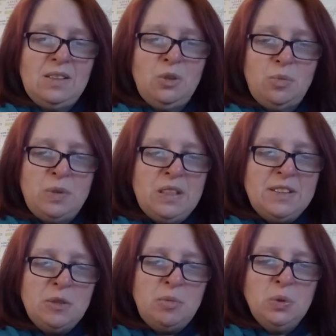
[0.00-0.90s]
depuis le
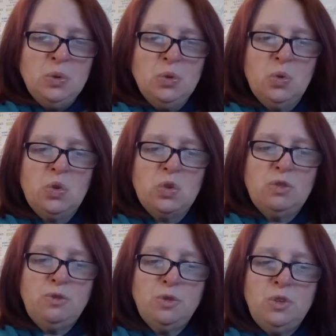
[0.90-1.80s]
début, donc
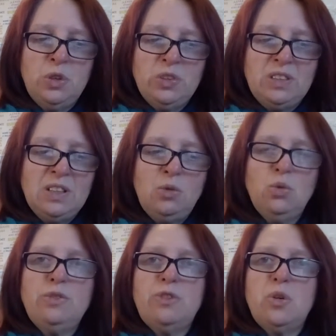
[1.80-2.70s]
vous notez
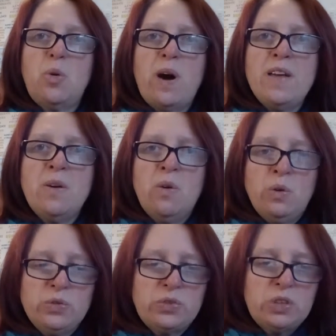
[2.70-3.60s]
toutes vos
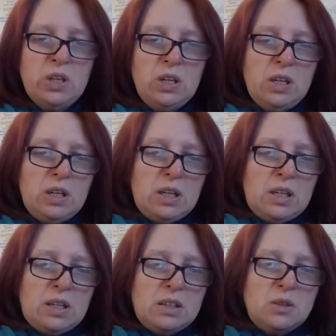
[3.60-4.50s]
croyances
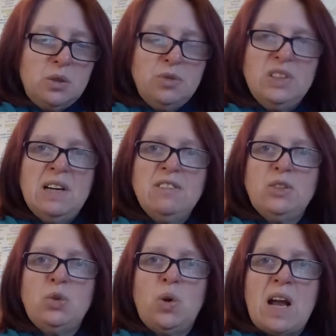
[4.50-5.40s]
que vous avez
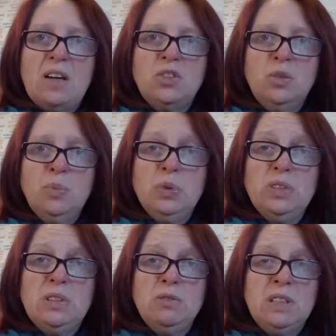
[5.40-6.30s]
sur l'argent,
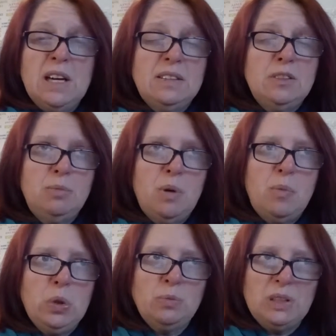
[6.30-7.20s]
positif ou négatif, peu
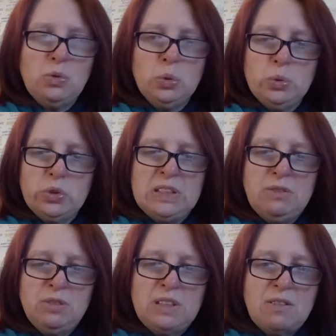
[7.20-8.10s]
importe, mais tout ce que
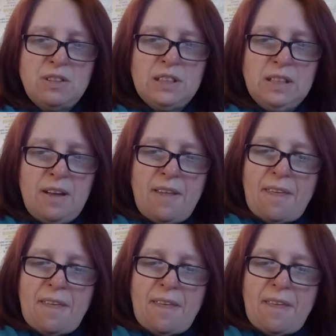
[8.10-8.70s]
vous avez,